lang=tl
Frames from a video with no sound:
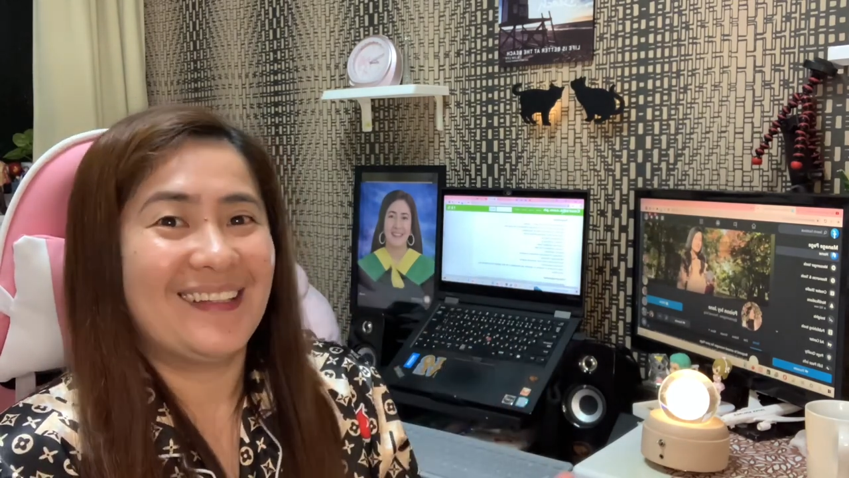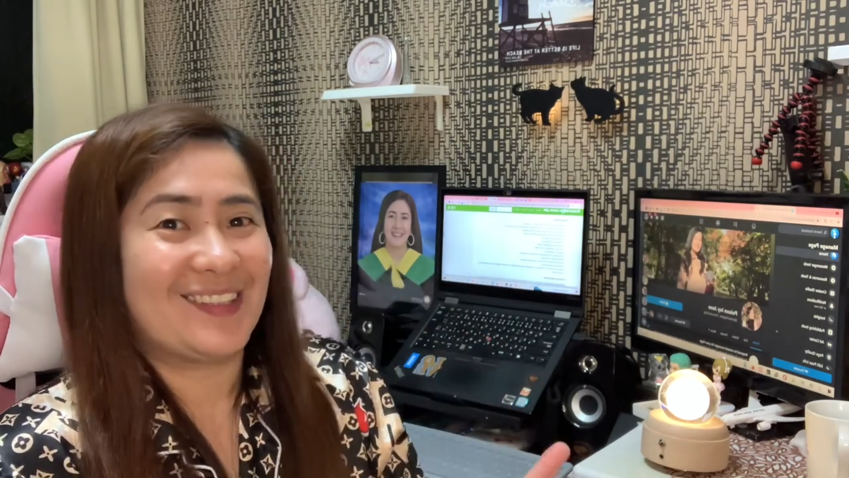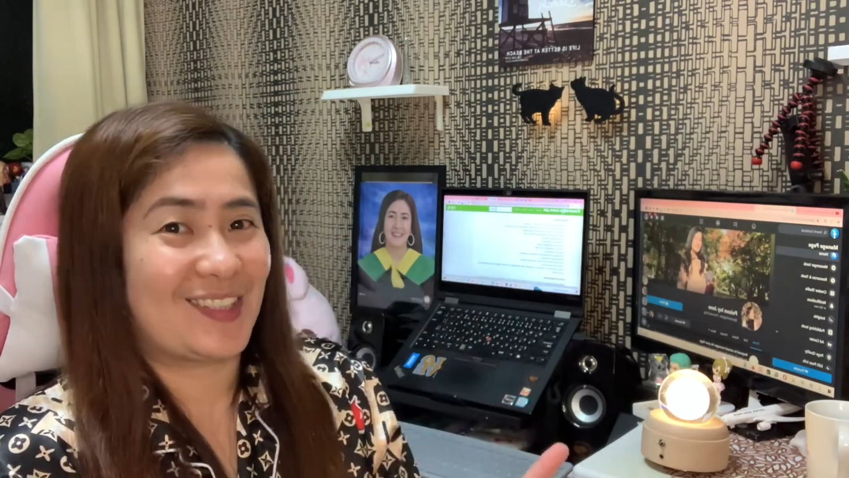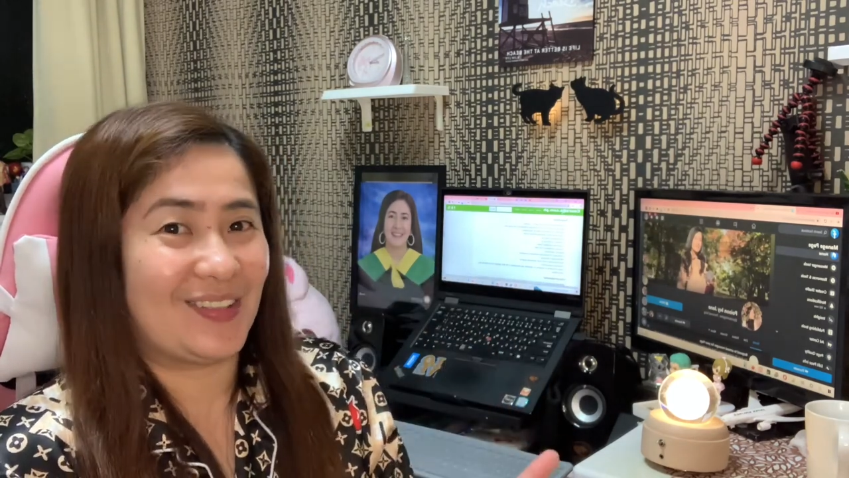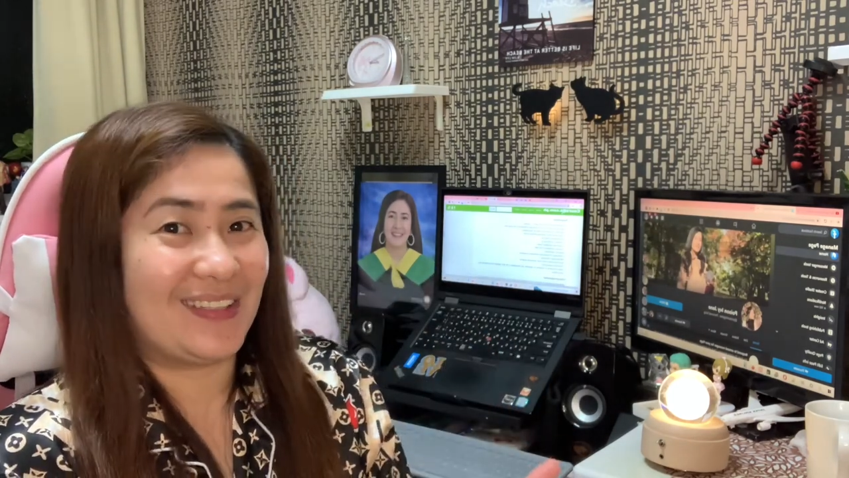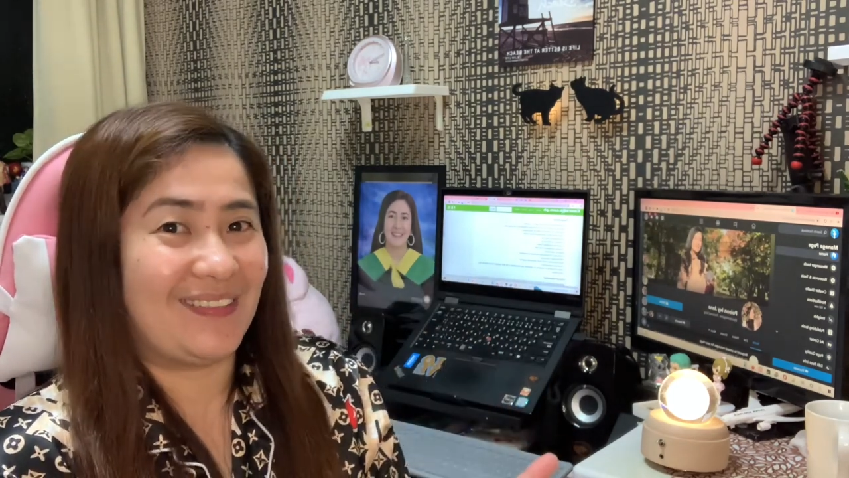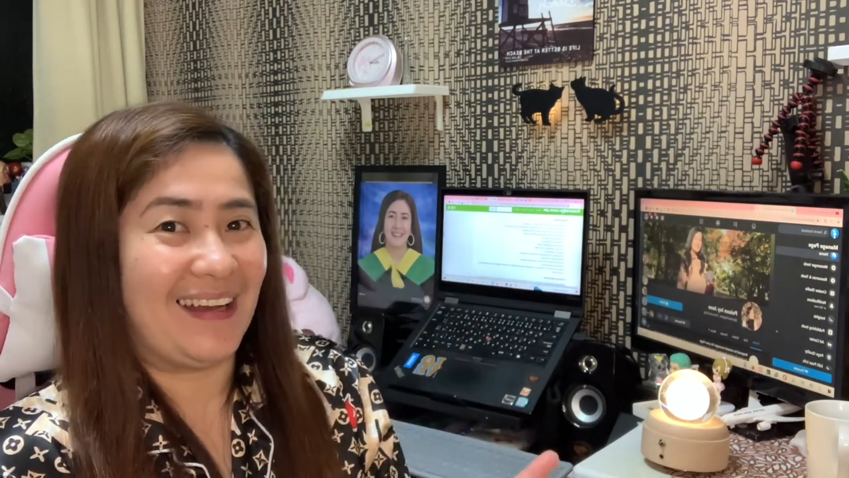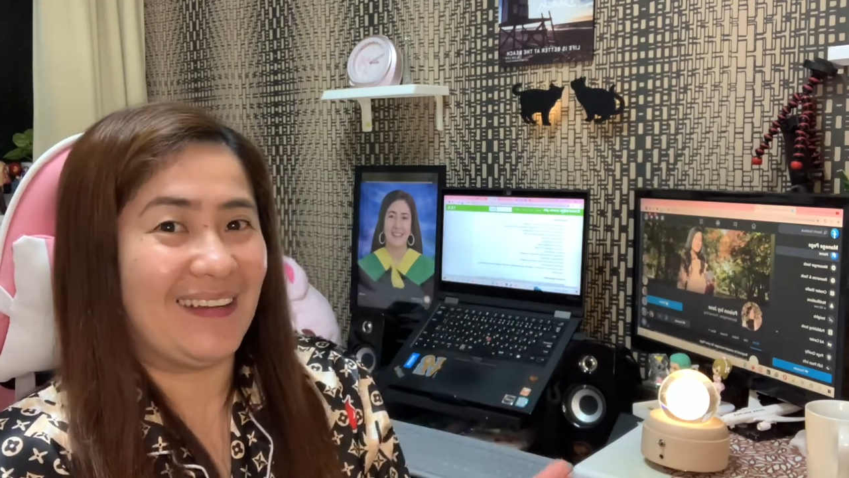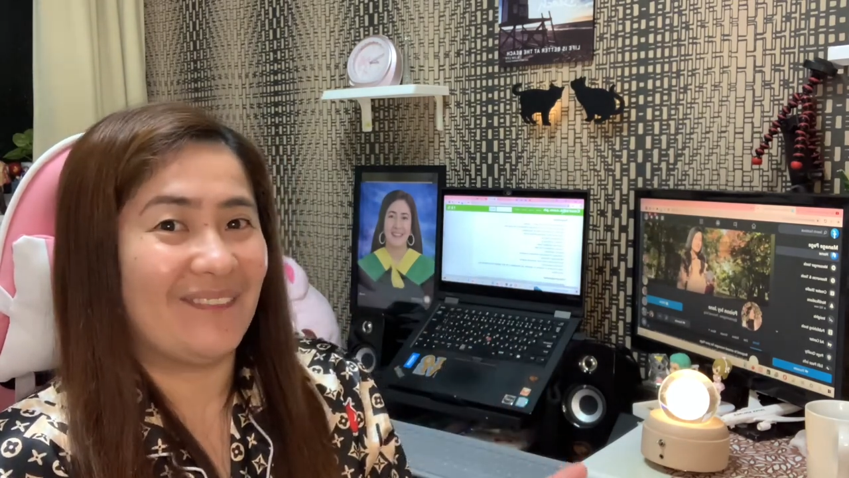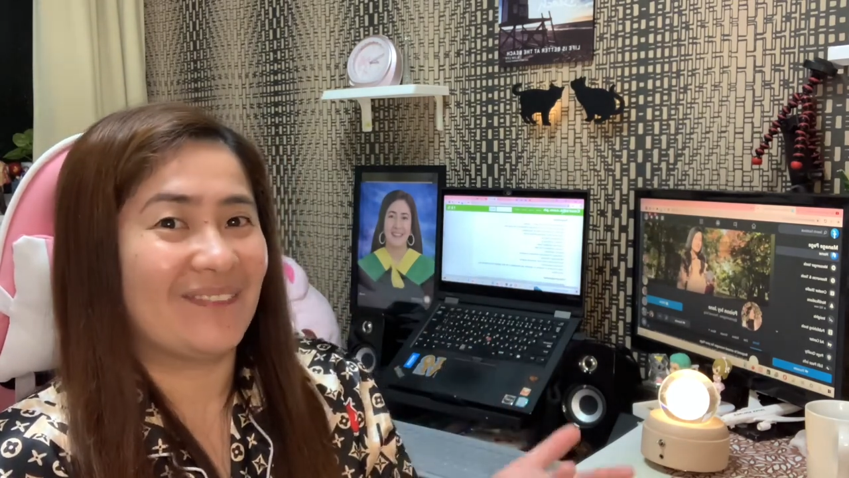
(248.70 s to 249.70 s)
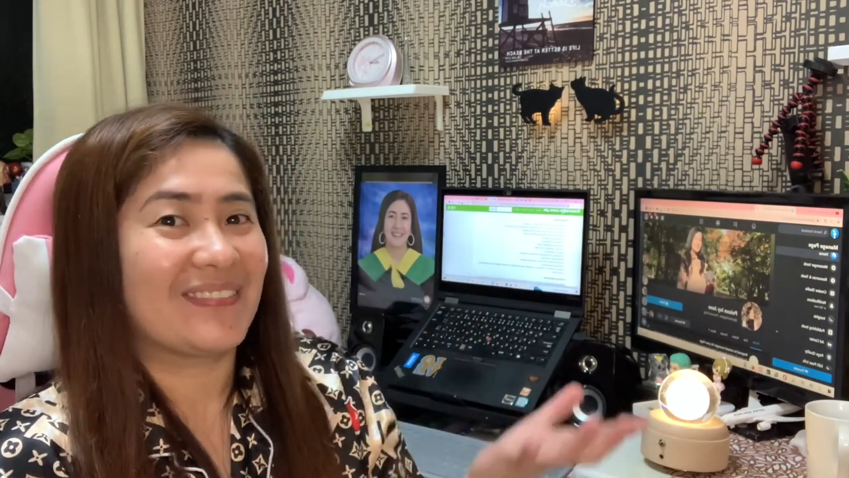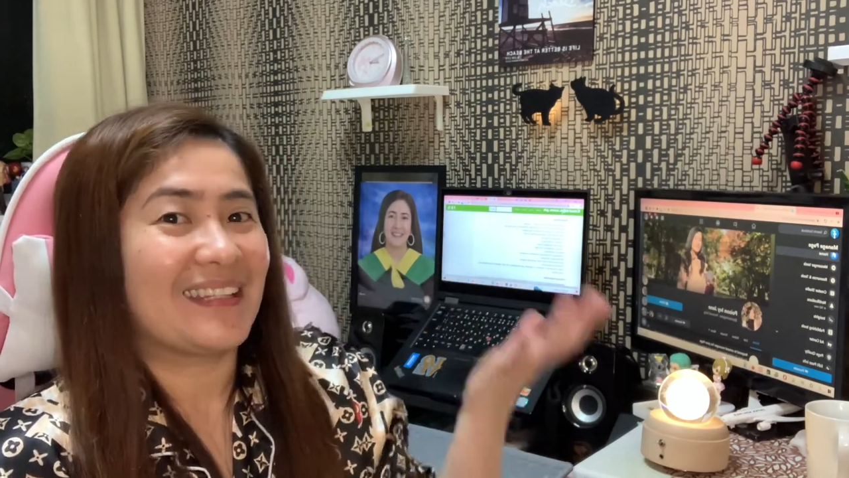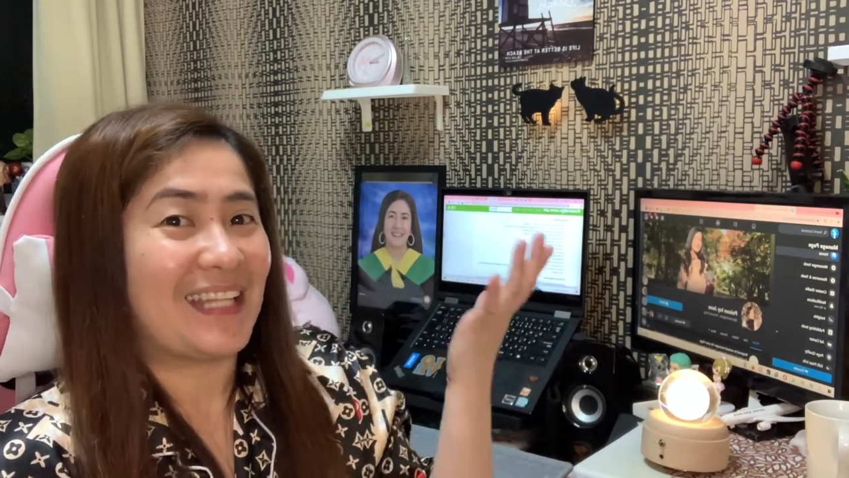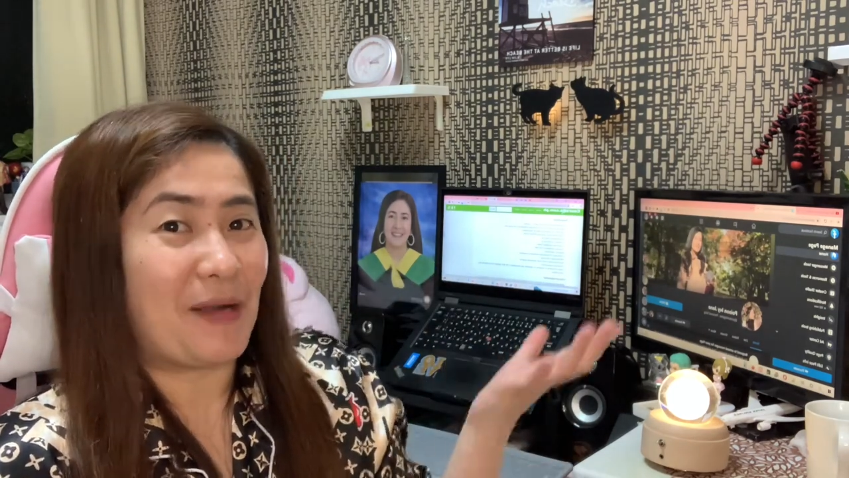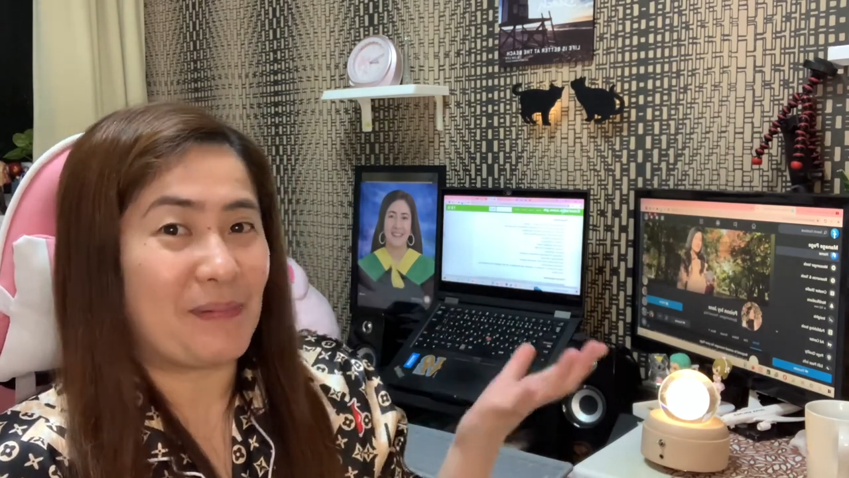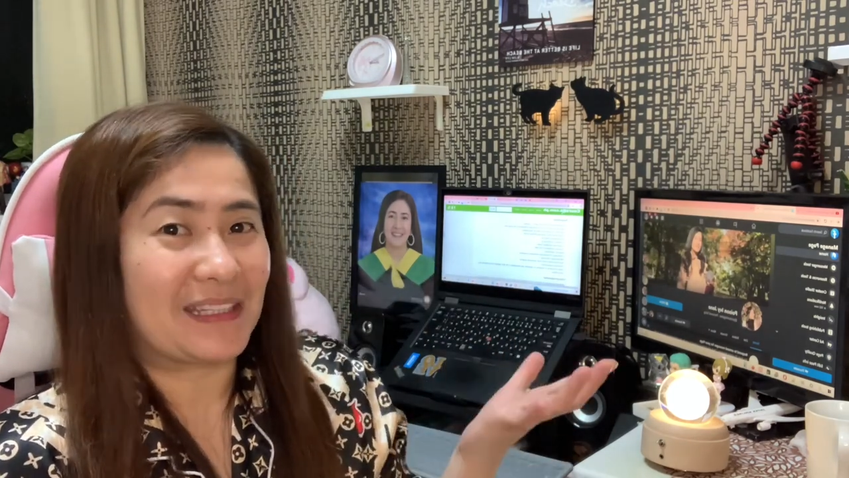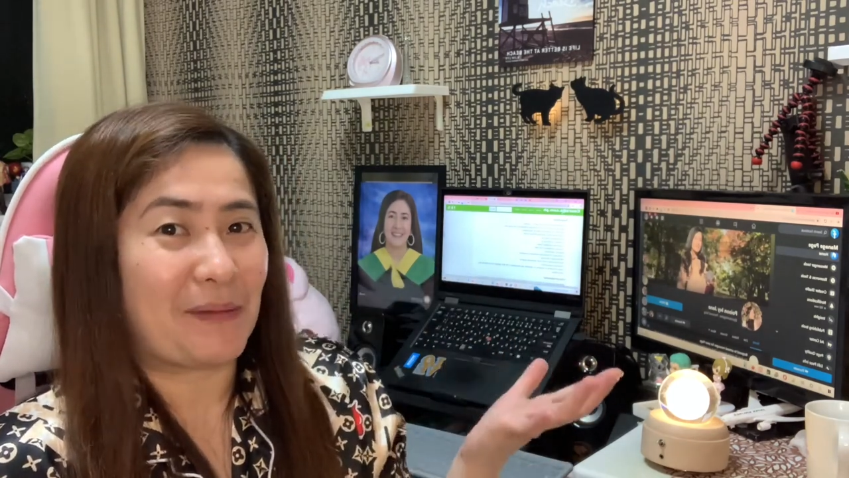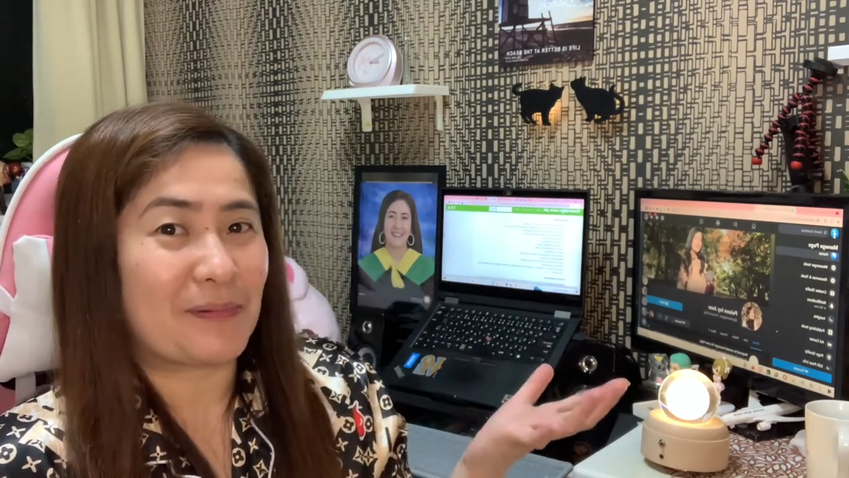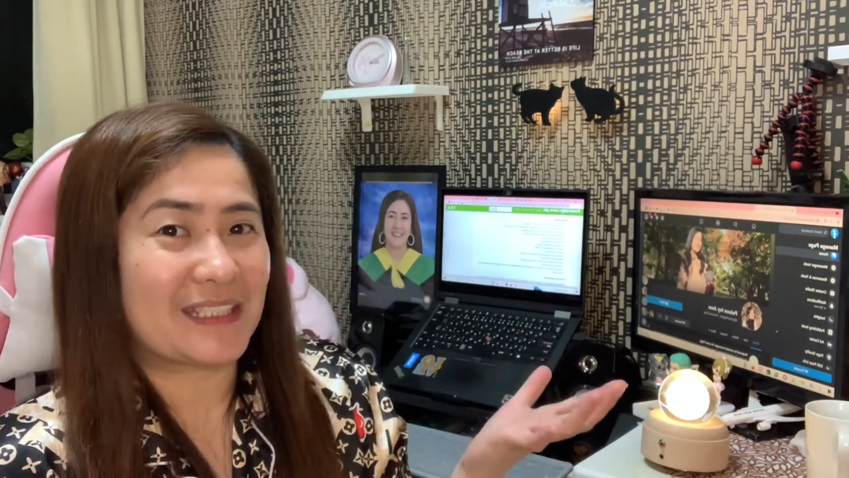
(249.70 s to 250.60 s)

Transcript: so, di ba? Nakapagtapos